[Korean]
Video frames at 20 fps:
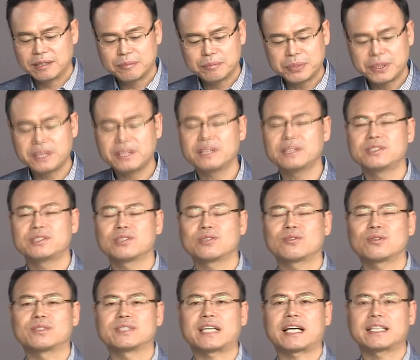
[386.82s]

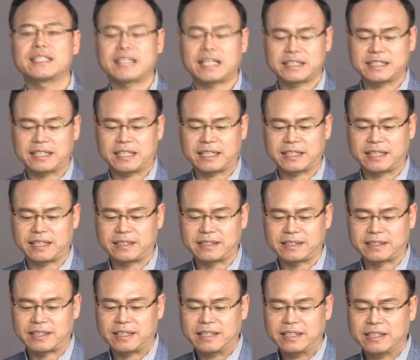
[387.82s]
필연적으로 자기
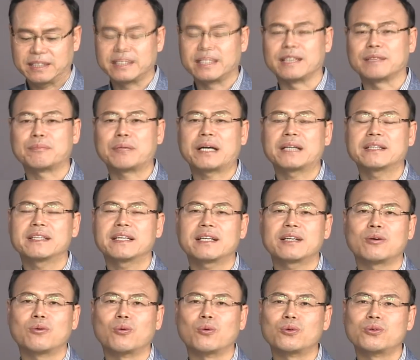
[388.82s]
자신한테는 예,
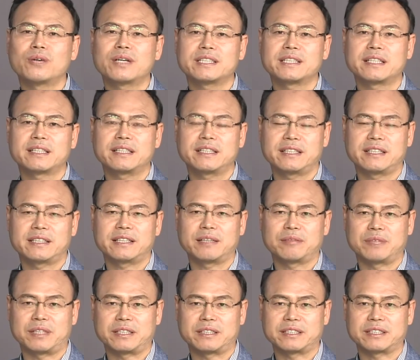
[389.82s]
판단의 오류가 생기기
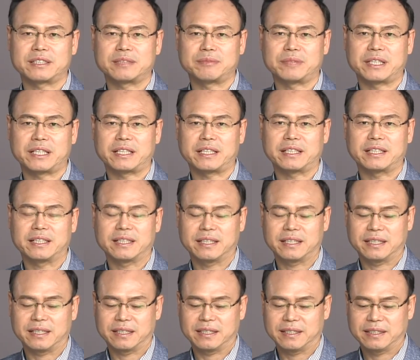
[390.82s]
때문에 그렇습니다.
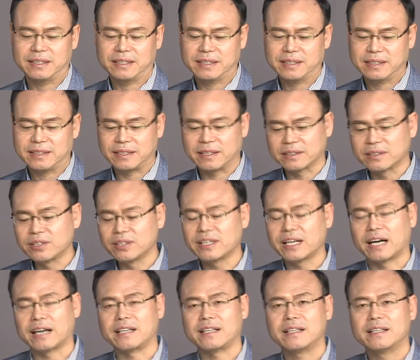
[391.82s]
예,
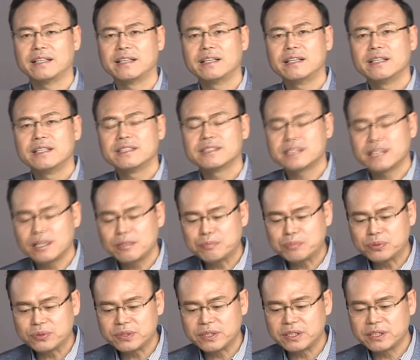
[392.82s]
그러나
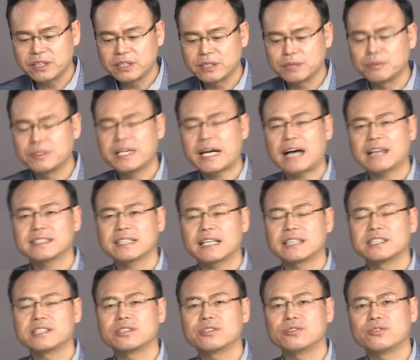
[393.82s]
셀프 리더십을
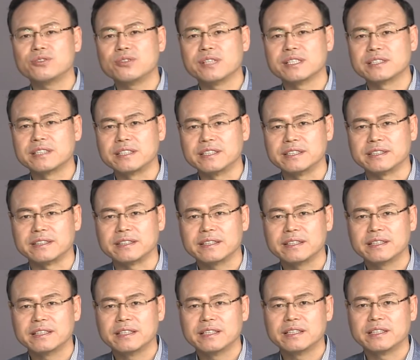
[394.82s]
향상시키기 위해서는
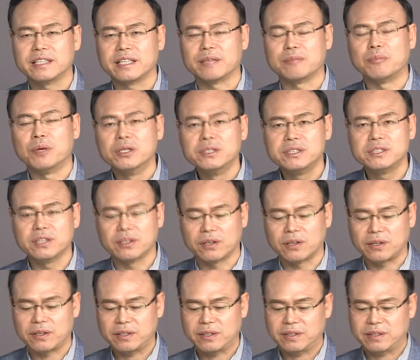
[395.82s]
예,
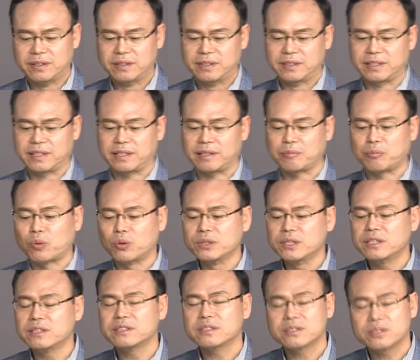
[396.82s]
먼저 예,
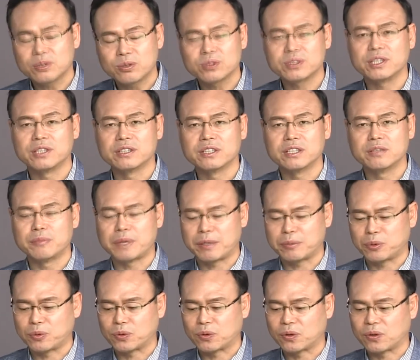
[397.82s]
본인을 스스로
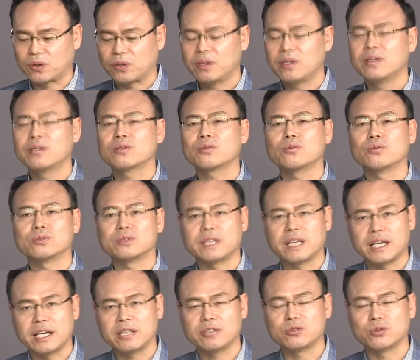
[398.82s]
점검해보고 또
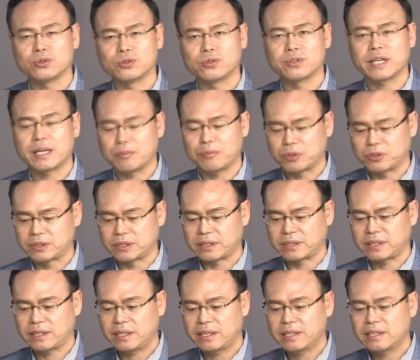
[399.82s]
재조정해보는
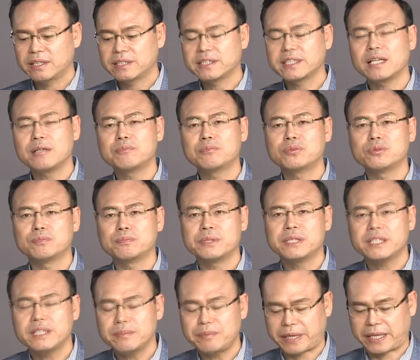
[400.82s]
셀프
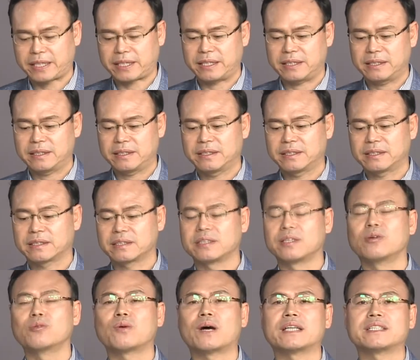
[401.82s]
피드백
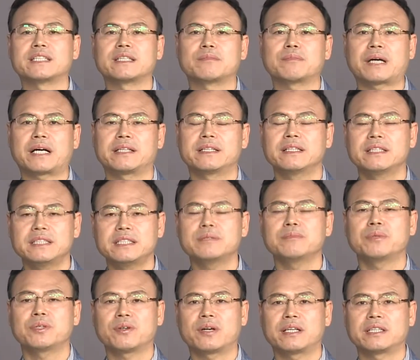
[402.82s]
그런 과정이 반드시
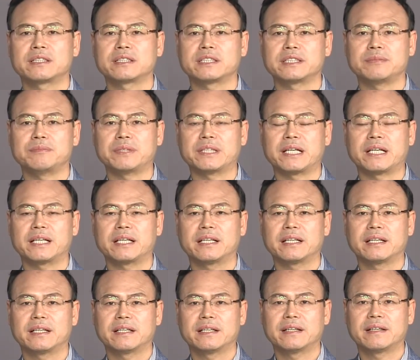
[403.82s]
필요한 것입니다.
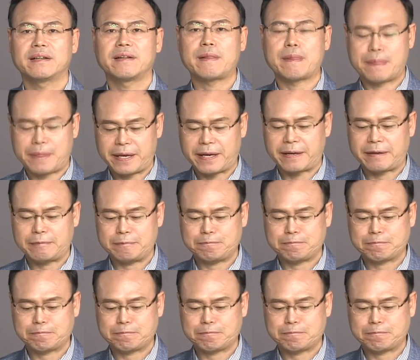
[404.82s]
예.